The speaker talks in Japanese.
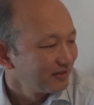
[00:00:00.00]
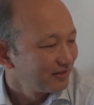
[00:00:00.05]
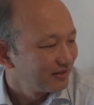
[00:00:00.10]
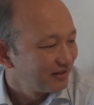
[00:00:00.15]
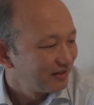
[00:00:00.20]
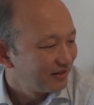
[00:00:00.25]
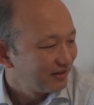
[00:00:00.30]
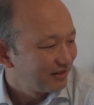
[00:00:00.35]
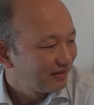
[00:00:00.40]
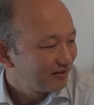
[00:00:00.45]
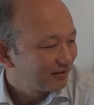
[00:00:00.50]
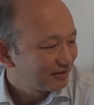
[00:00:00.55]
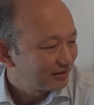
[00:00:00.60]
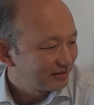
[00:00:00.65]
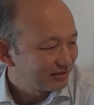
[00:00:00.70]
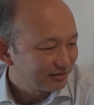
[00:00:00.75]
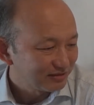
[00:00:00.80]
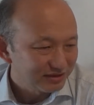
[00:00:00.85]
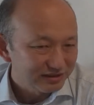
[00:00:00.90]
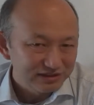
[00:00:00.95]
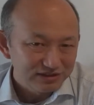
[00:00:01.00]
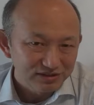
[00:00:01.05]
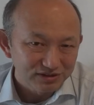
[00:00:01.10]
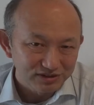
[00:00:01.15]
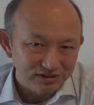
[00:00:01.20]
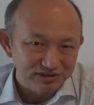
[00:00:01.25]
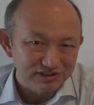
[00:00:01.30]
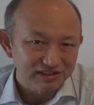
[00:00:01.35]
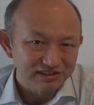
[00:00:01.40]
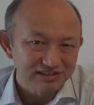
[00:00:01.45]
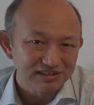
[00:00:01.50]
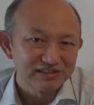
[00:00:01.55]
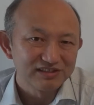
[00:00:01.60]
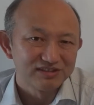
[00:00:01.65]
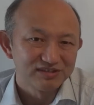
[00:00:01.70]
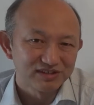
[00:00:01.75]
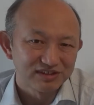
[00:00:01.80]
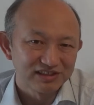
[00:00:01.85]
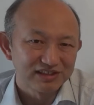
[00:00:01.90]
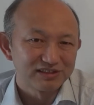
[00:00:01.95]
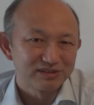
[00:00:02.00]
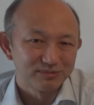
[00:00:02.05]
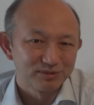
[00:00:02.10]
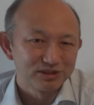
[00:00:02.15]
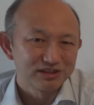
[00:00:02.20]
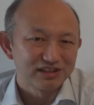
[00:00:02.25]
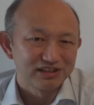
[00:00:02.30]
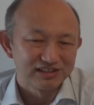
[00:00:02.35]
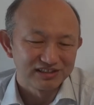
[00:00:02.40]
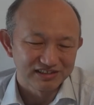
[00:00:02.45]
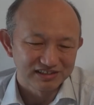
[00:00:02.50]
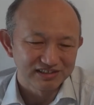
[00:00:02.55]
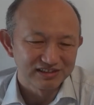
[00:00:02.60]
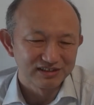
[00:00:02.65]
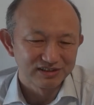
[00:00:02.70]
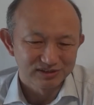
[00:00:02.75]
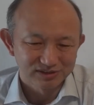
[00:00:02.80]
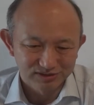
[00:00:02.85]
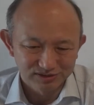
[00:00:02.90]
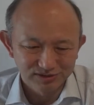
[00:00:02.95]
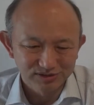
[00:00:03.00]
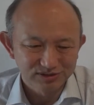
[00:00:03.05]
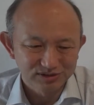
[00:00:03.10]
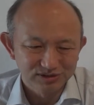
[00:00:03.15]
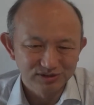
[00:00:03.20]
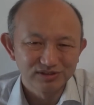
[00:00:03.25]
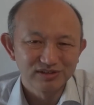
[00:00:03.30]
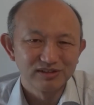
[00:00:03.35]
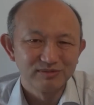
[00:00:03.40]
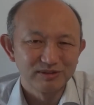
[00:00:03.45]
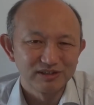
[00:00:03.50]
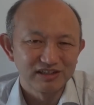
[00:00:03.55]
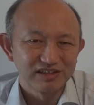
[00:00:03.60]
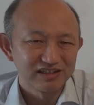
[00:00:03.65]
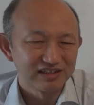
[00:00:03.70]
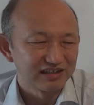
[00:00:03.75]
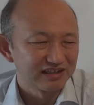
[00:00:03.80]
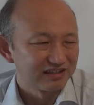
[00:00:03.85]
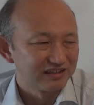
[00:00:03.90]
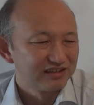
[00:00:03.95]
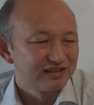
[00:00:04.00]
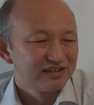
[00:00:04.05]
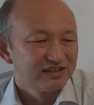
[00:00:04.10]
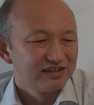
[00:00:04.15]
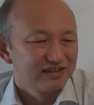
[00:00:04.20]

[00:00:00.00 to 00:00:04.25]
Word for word: で私はこれいよいよ賛成するのかなと思ったんですけどそのニュース読んでみたら